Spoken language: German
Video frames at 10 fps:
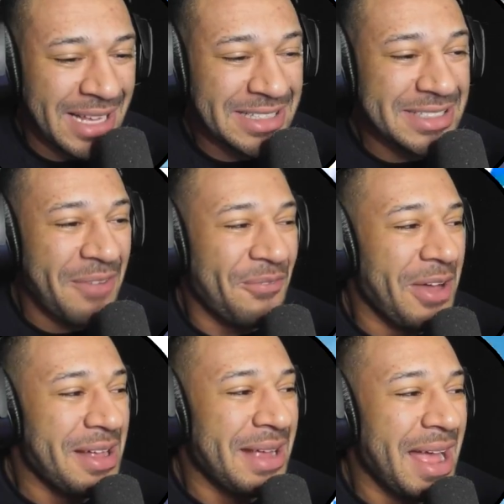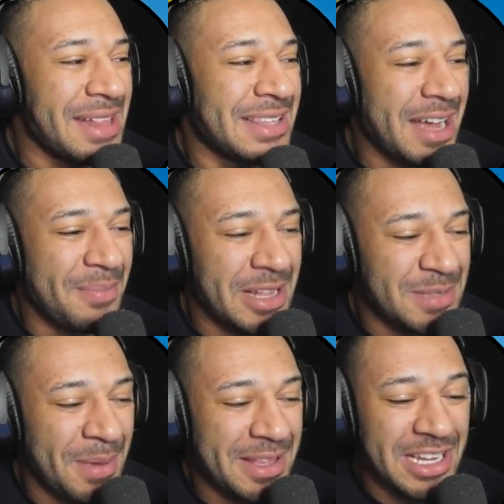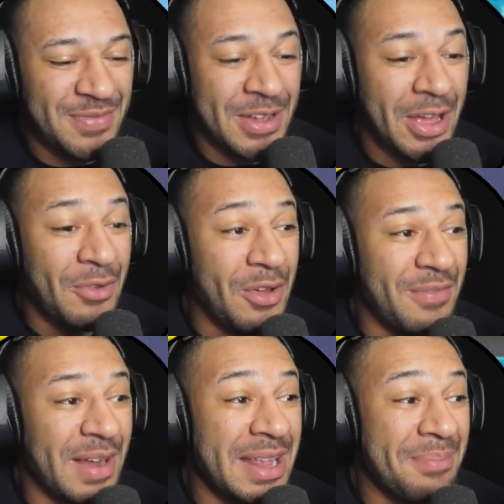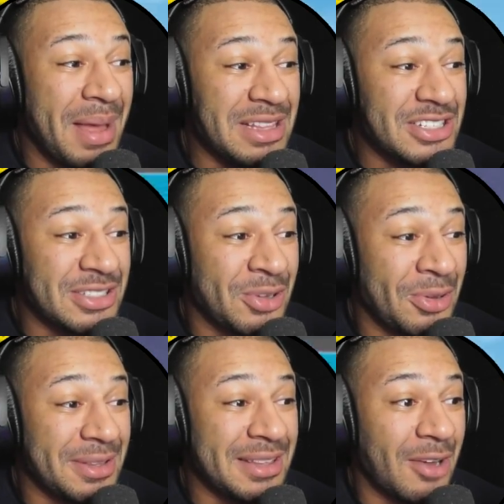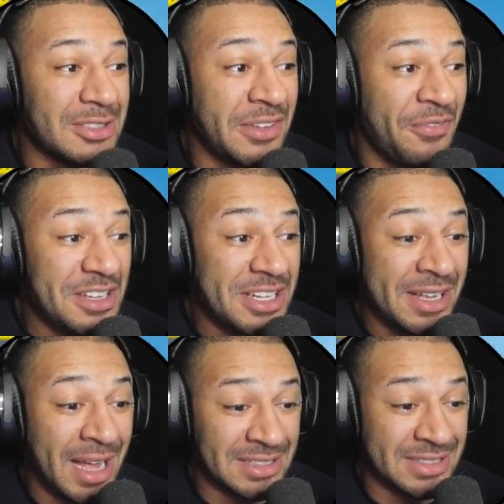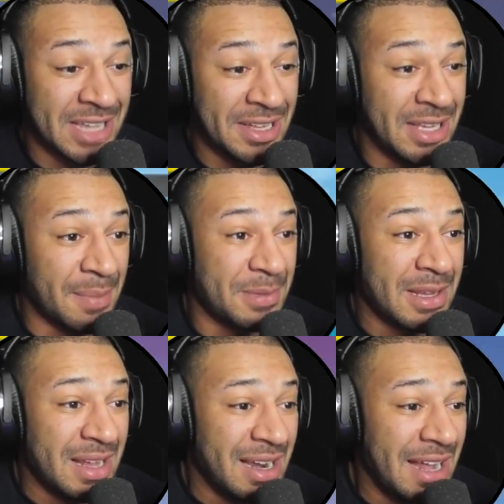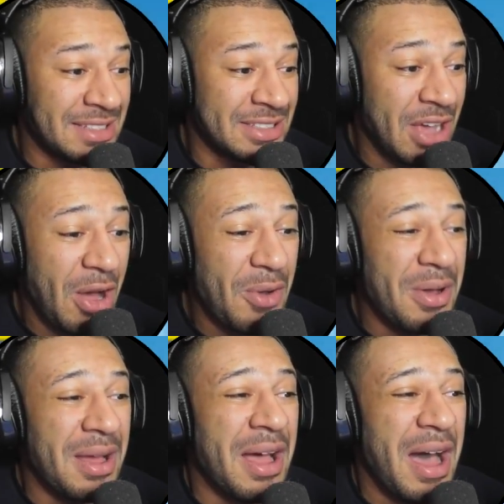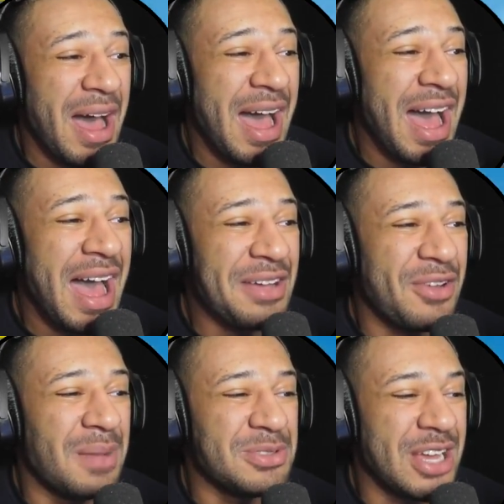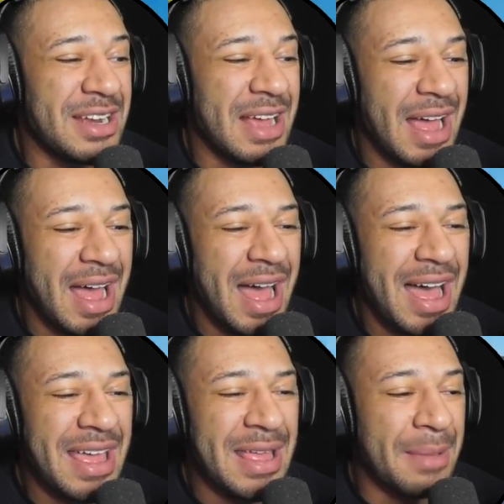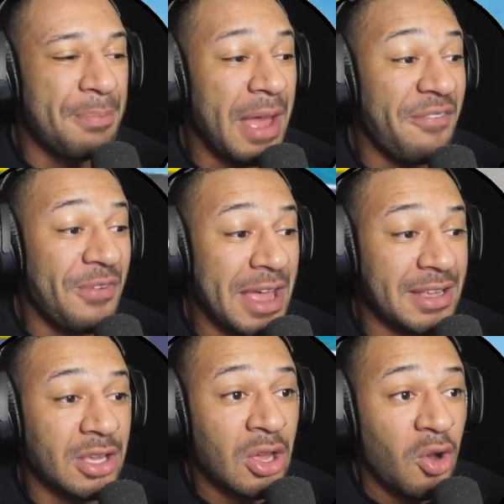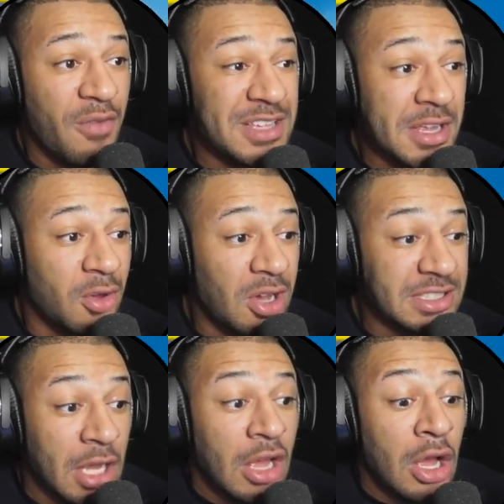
Das ist ja voll geil. Sag mir jetzt bitte nicht, wir können irgendwann den Menschen töten, der uns die Fische die ganze Zeit gibt. Let's go. Ah, komm schon. Ei, perfekt. Und wir sind größer.